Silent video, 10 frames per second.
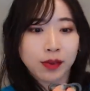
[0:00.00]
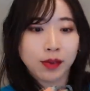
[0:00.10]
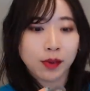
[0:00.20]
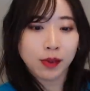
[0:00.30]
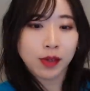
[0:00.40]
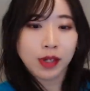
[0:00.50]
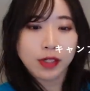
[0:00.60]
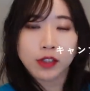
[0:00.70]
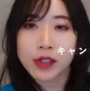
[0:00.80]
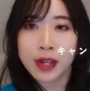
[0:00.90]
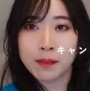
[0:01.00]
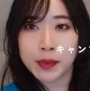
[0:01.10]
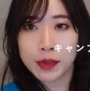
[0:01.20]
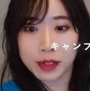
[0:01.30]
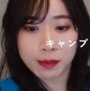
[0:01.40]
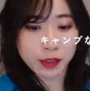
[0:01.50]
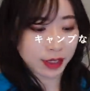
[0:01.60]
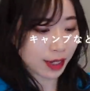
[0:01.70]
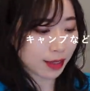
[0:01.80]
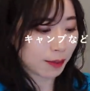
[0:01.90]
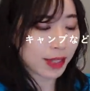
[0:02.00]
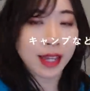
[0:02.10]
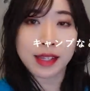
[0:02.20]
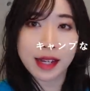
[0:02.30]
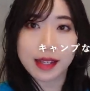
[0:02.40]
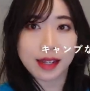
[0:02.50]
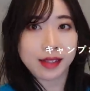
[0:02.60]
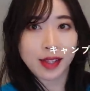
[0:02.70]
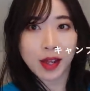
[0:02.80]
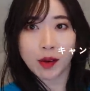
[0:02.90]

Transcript: をちょっとキャンプ用にも使ってみたいななんて